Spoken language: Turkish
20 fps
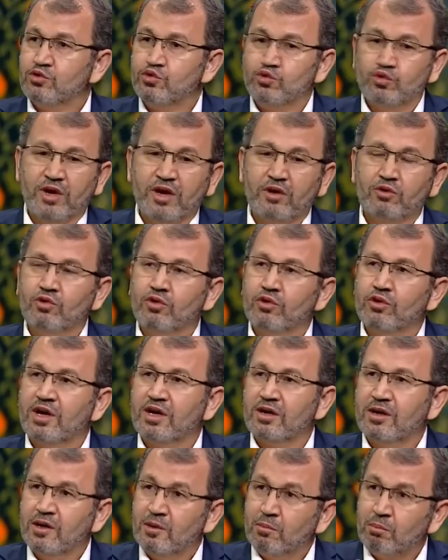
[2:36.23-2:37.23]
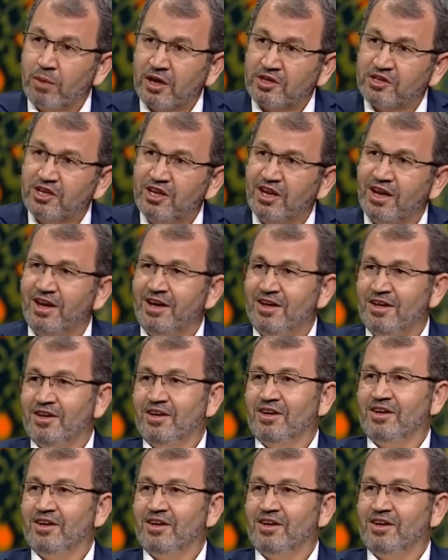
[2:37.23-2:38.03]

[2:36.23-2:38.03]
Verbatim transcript: sürekli olarak Batı'yla